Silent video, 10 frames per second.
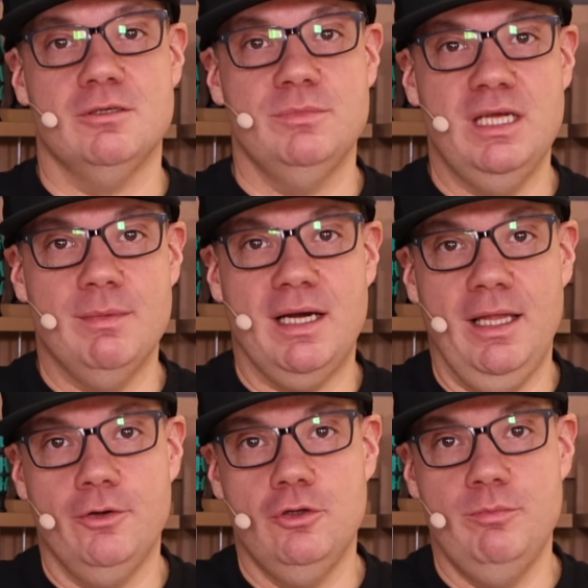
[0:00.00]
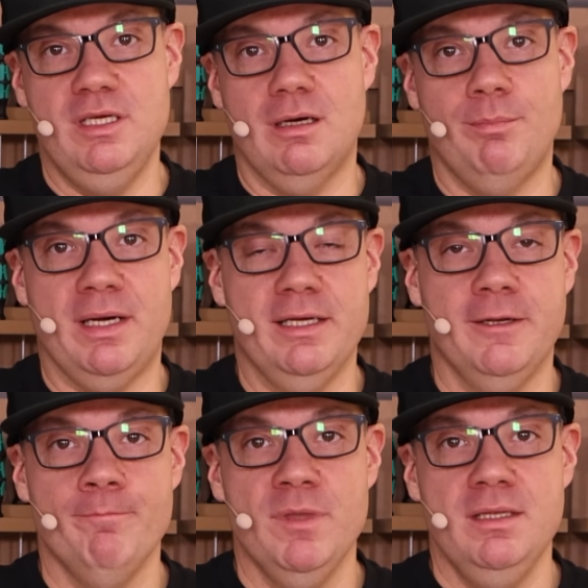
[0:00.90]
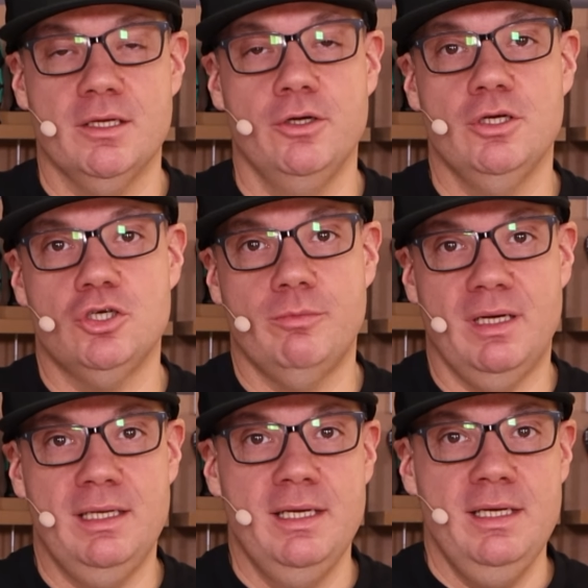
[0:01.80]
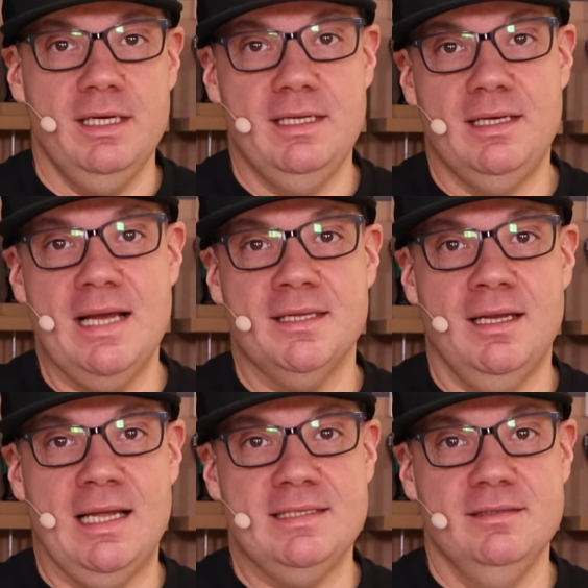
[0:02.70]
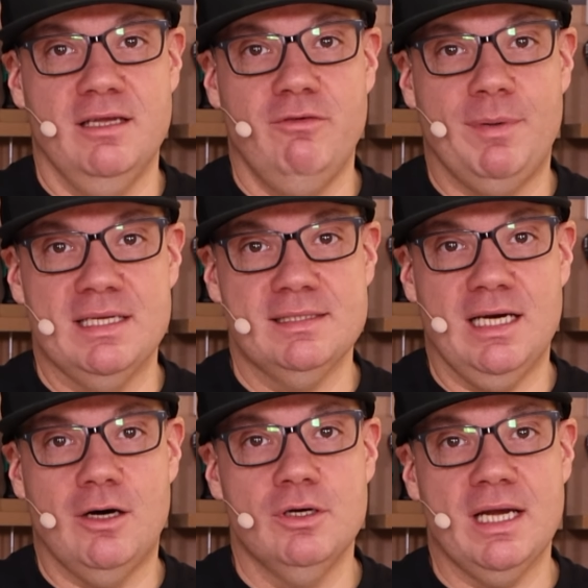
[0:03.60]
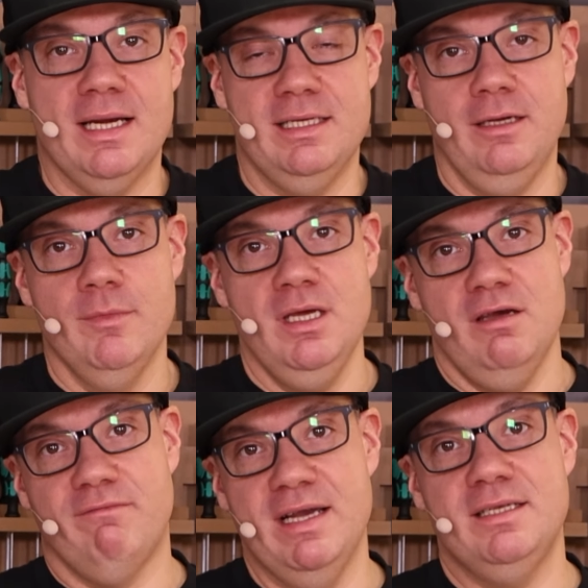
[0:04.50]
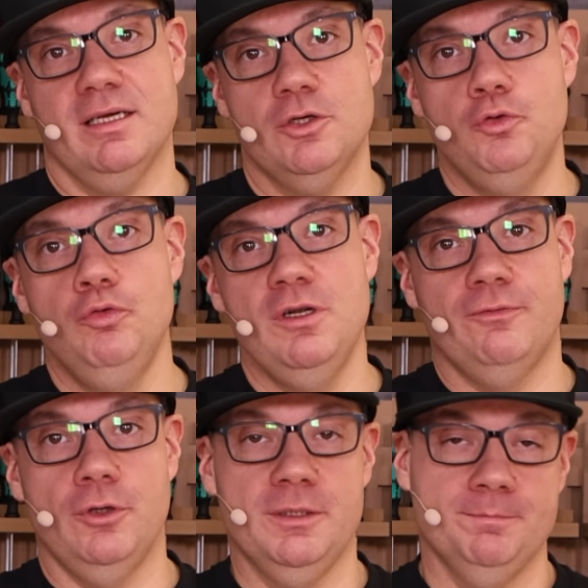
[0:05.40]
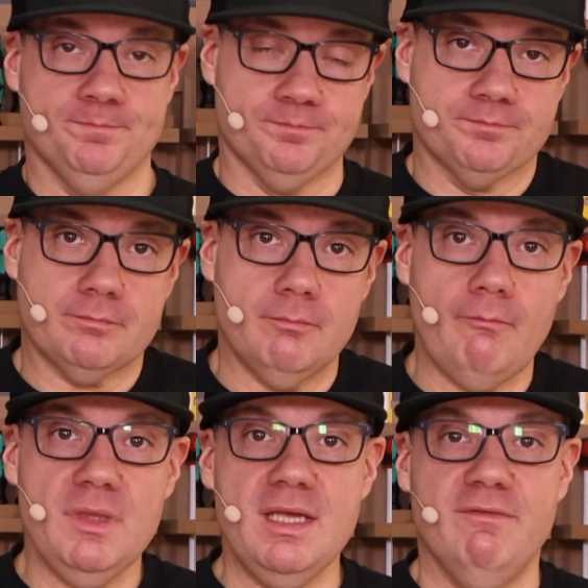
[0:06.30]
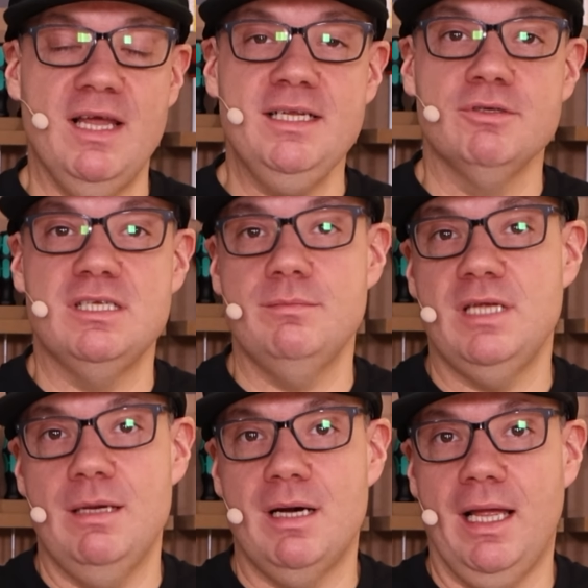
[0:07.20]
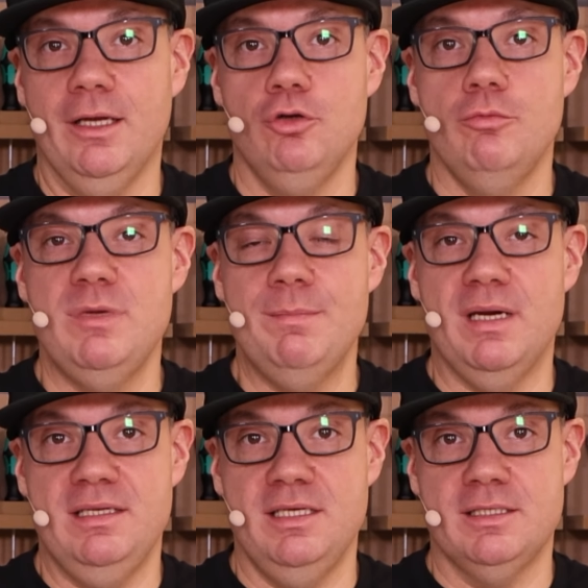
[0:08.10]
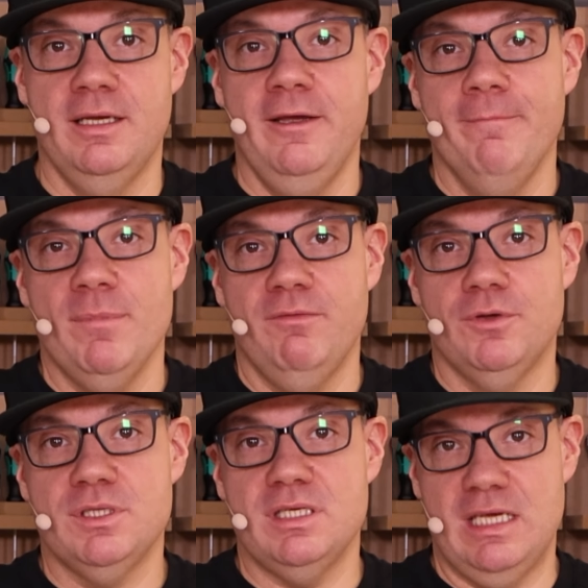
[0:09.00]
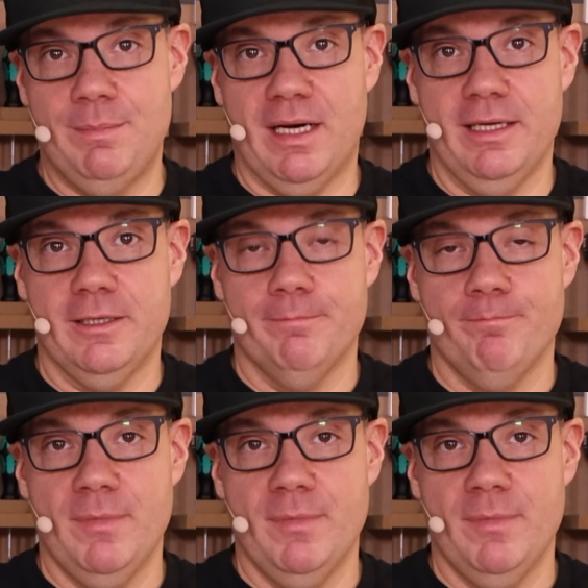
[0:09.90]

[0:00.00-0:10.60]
zum Thema Ergonomie am Bike. Da könnt ihr schon mal ein Like da lassen, dann verpasst ihr auch keine weiteren coolen Folgen. Vielleicht aus diesem Thema Ergonomie Basics fürs E-Bike.